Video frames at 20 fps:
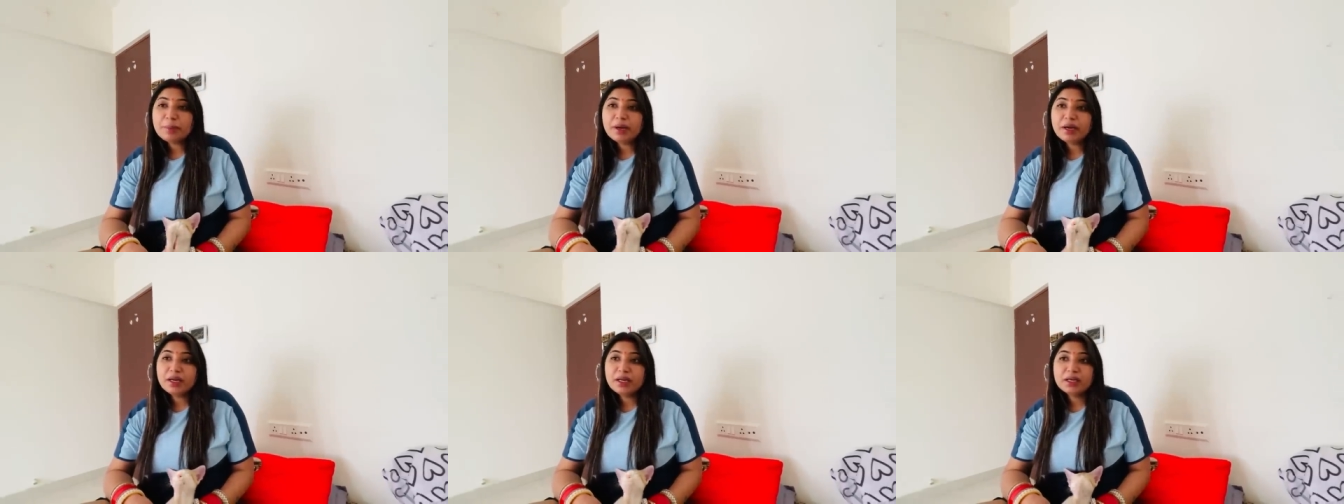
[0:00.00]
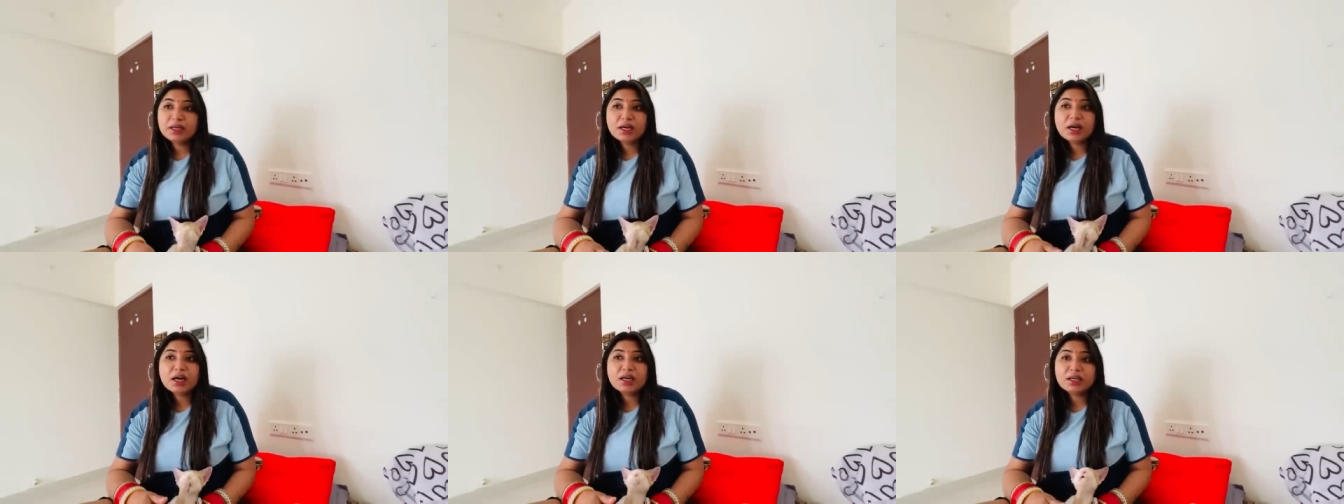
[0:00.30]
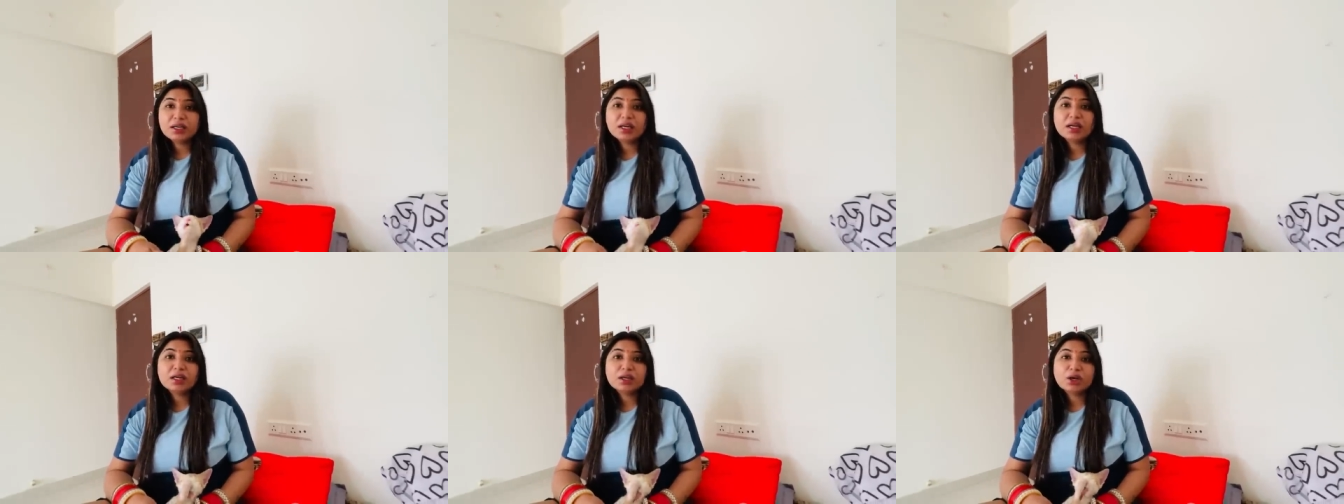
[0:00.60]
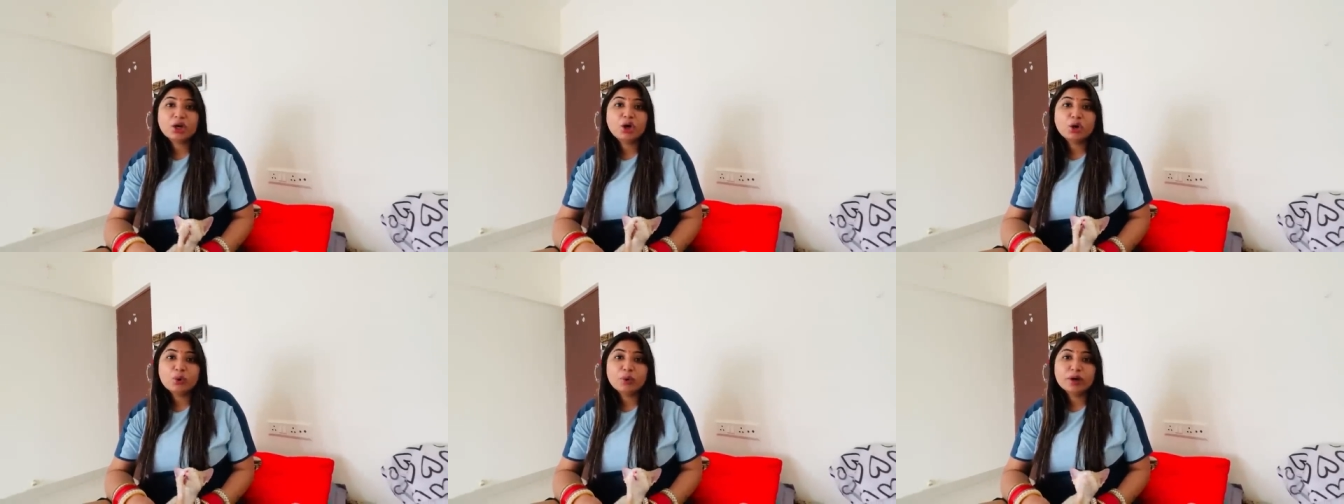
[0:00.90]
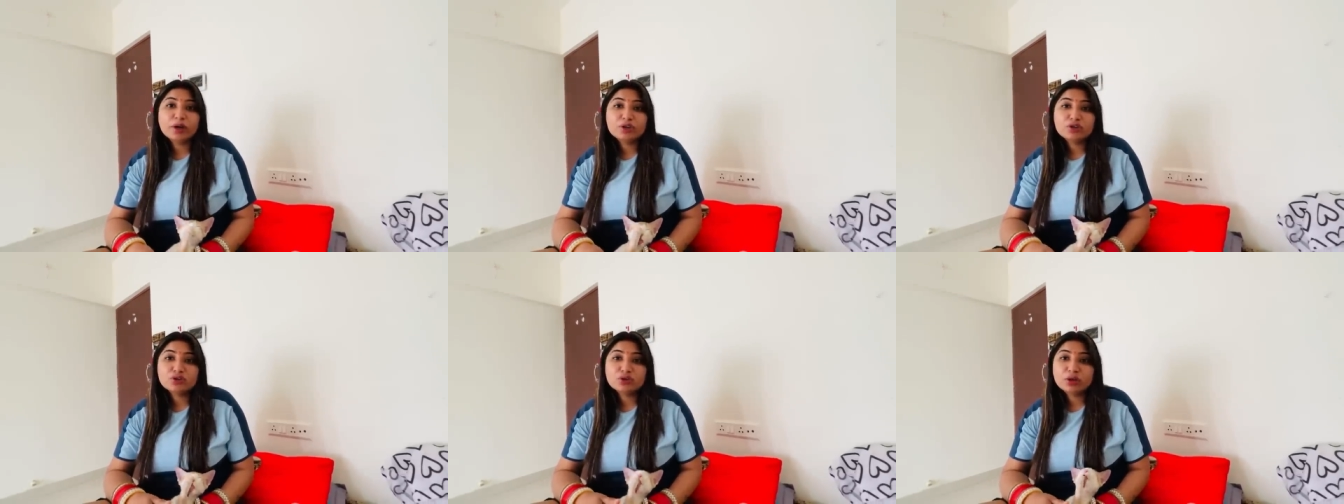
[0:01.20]
पेडिग्री का कट्टा रखा हुआ
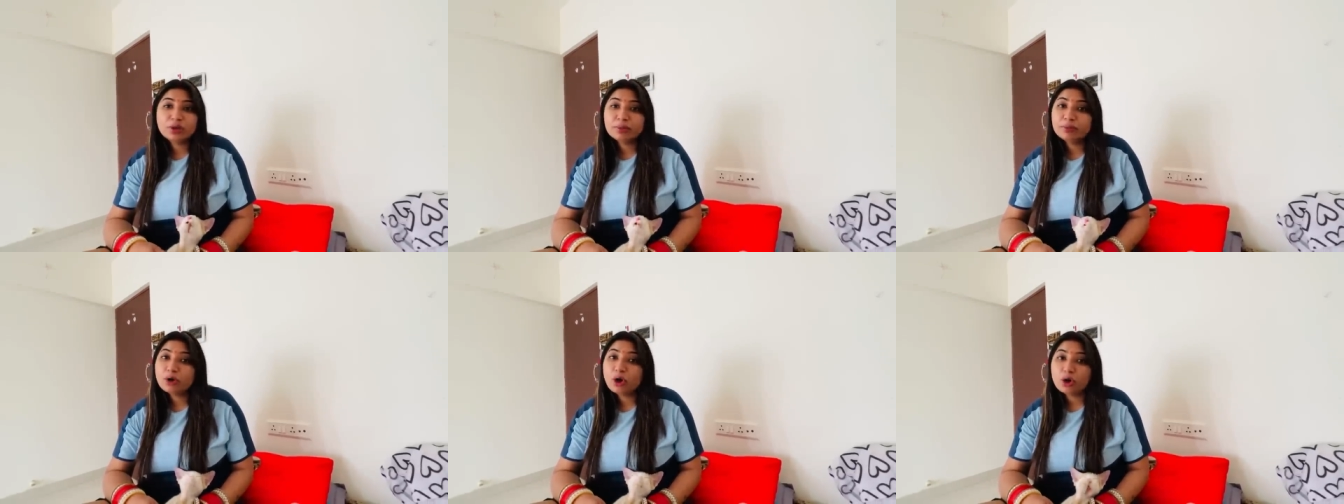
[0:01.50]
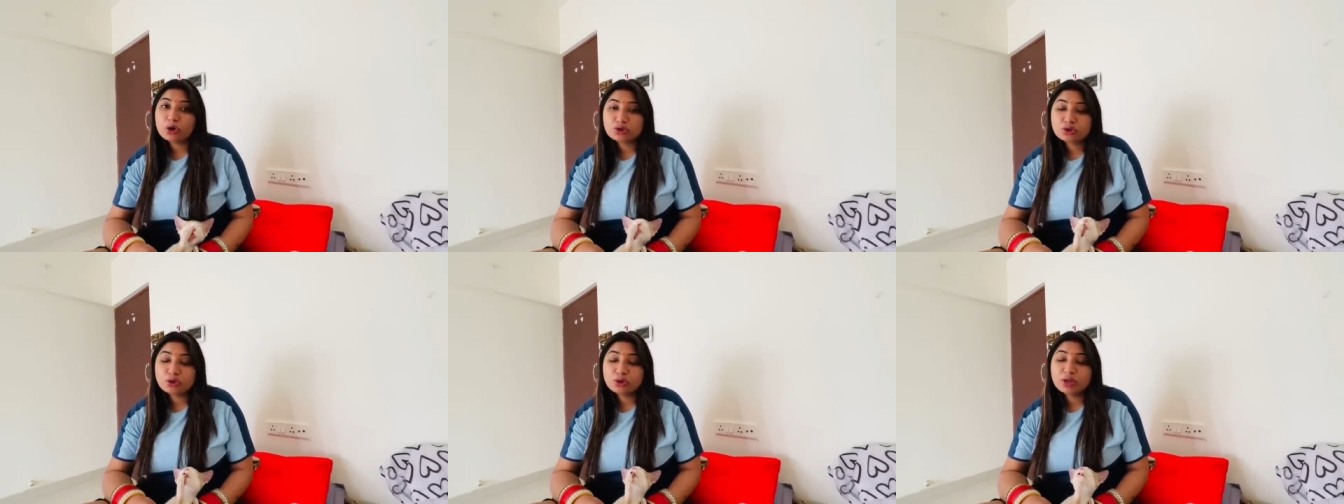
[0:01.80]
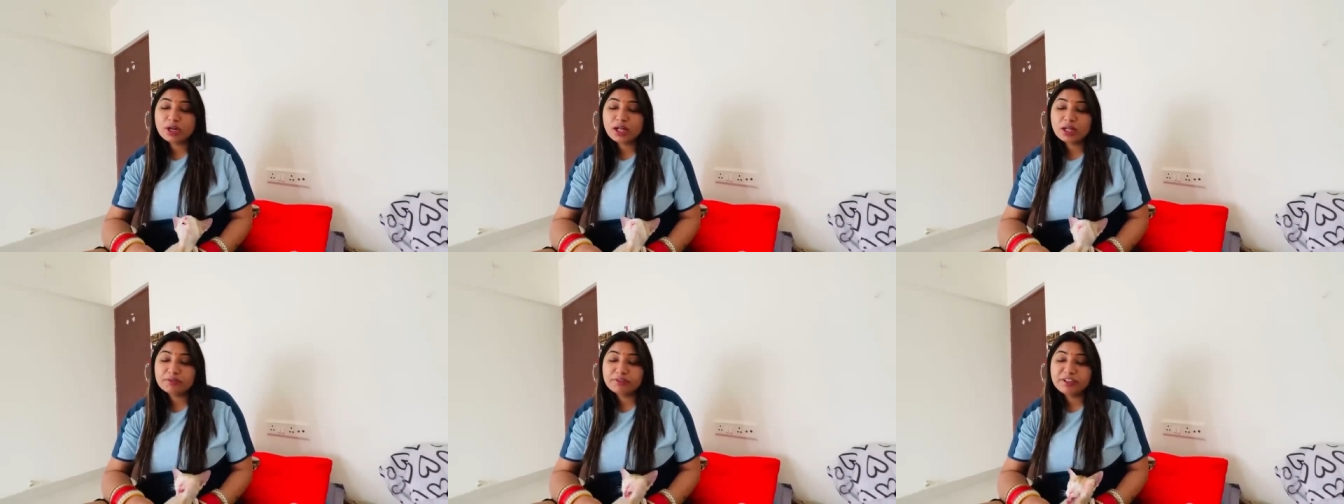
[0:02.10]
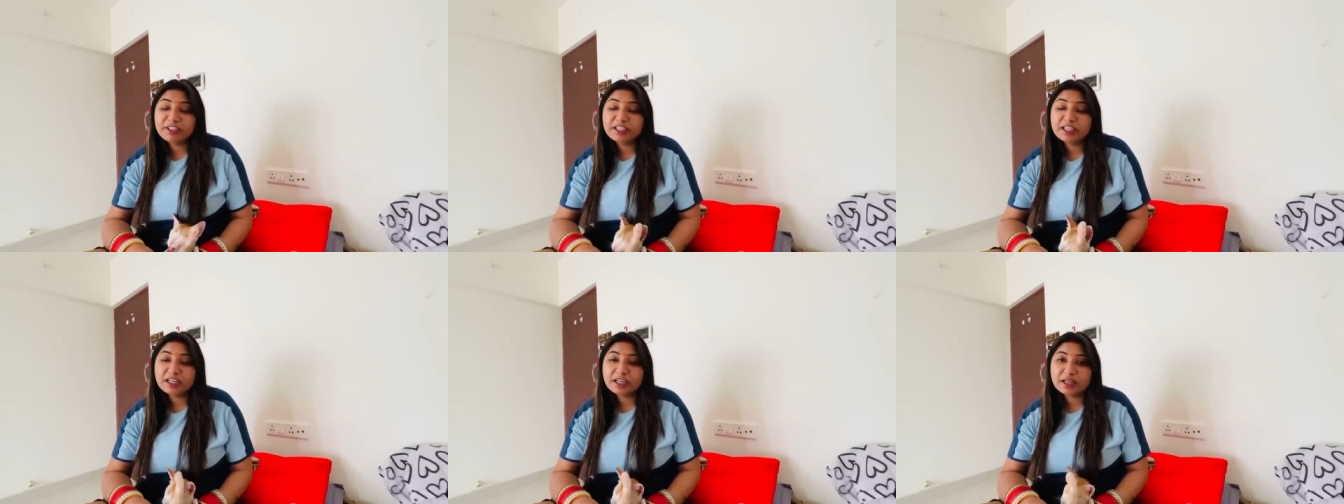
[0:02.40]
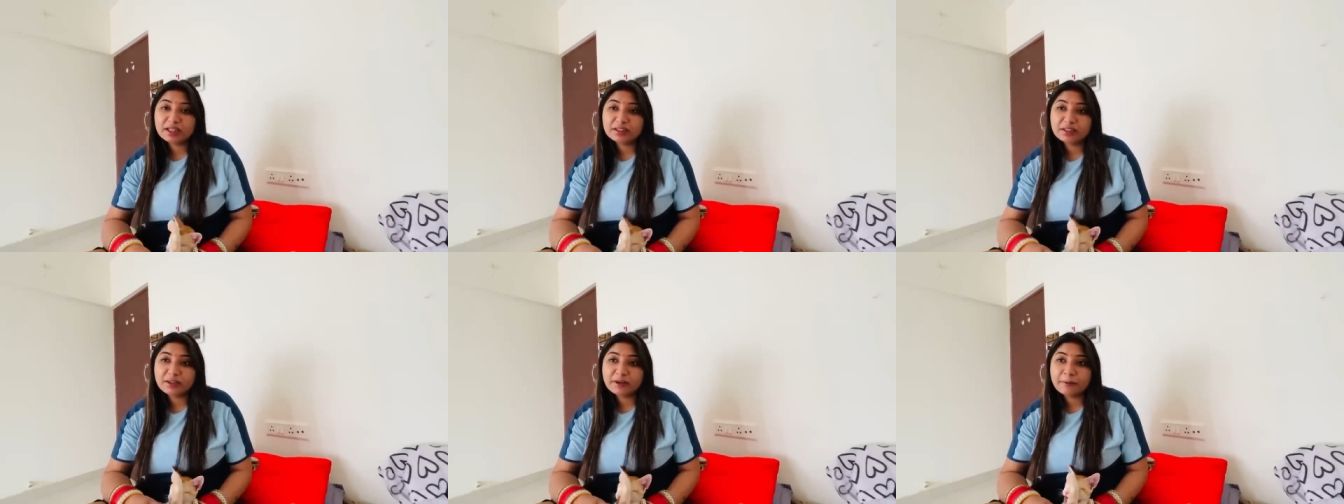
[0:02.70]
है जो हम डॉग्स को डाल फीड
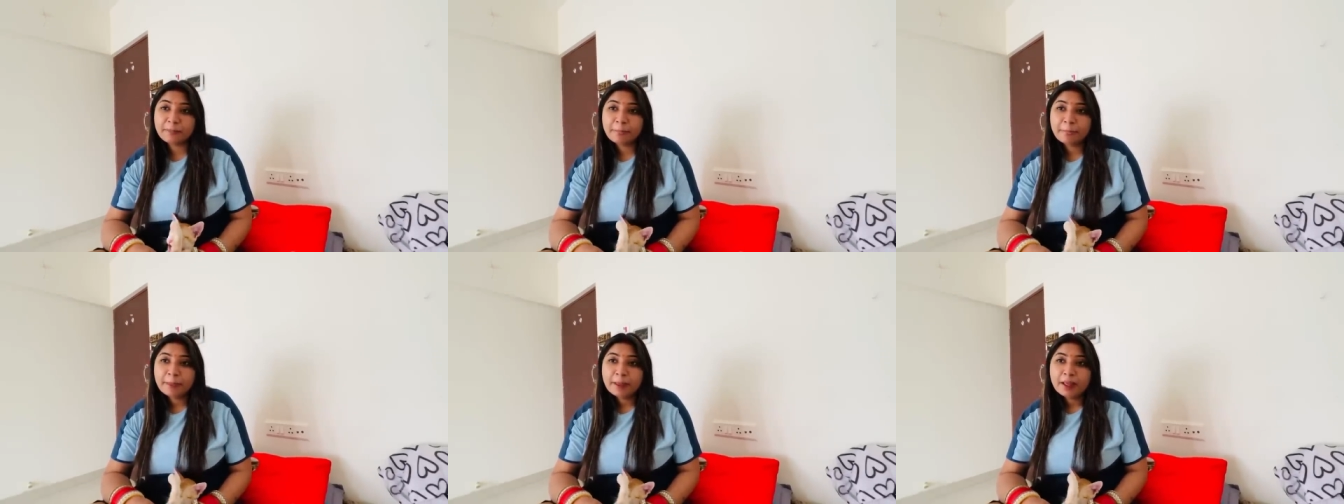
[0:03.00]
कराते हैं